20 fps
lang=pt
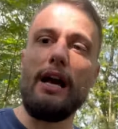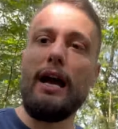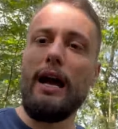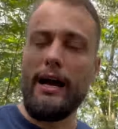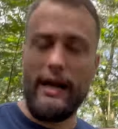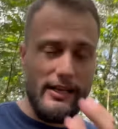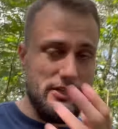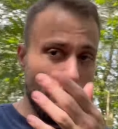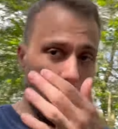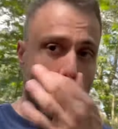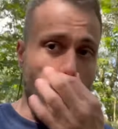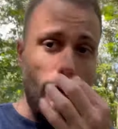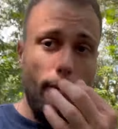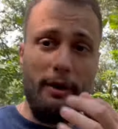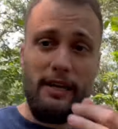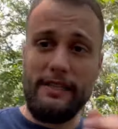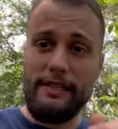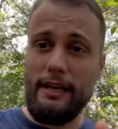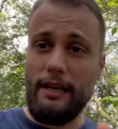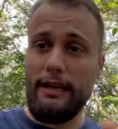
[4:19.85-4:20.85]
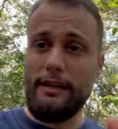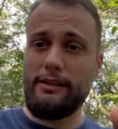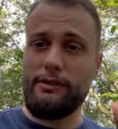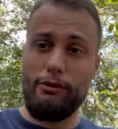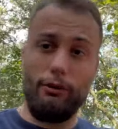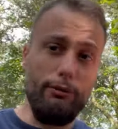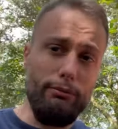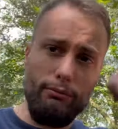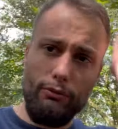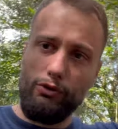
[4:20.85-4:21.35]
As cobras, elas...
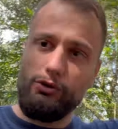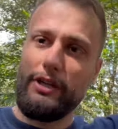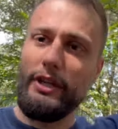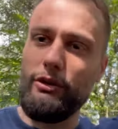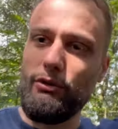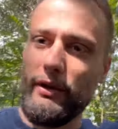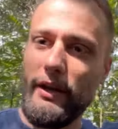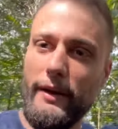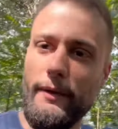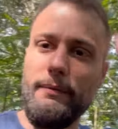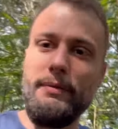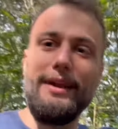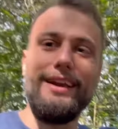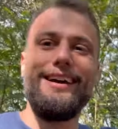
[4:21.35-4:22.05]
Oh, mosquito aqui.